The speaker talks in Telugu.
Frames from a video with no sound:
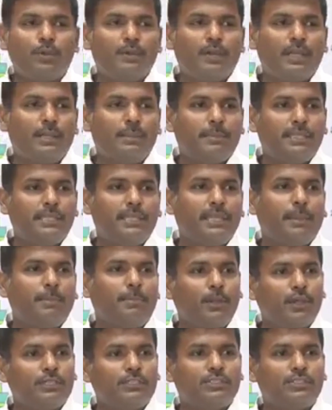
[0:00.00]
మూడు వేల మంది
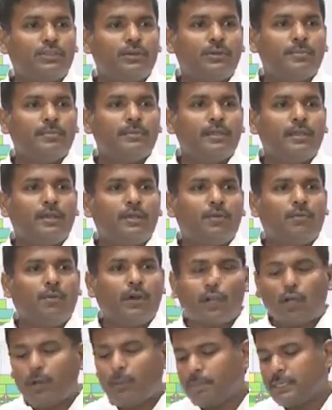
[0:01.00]
తో
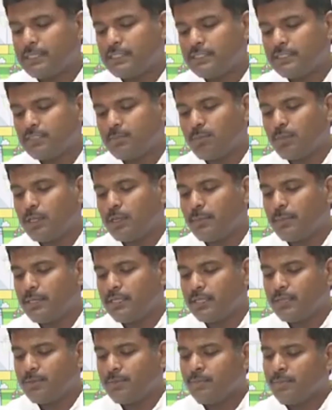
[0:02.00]
వారి ఆపరేషన్స్
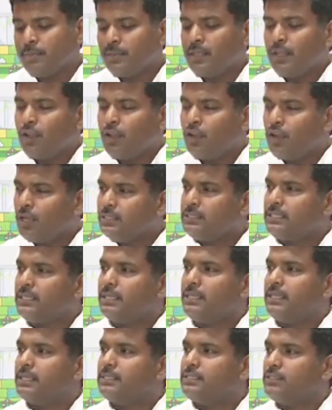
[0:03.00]
మొదలుపెట్టారు
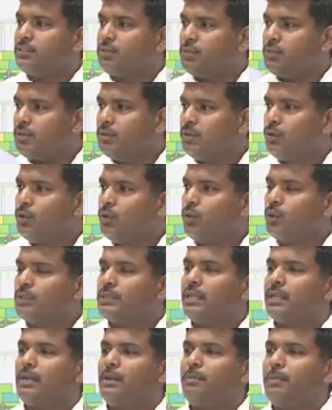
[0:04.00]
కాన్సన్ట్రిక్స్
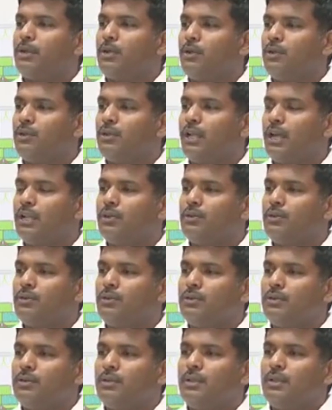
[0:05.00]
నూతనంగా మరో నాలుగు
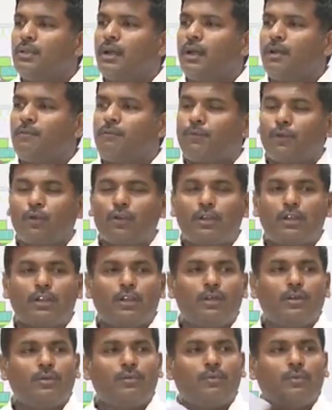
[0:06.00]
ఆ
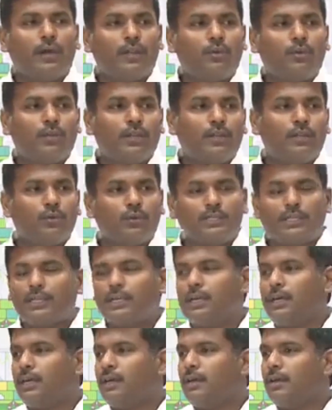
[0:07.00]
ఫ్లోర్లలో వారు కూడా
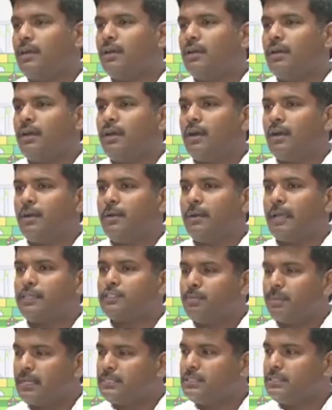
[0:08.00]
నూతనంగా ఆ
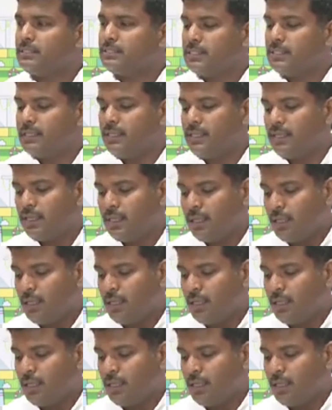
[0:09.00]
ఎక్స్పాన్షన్స్కి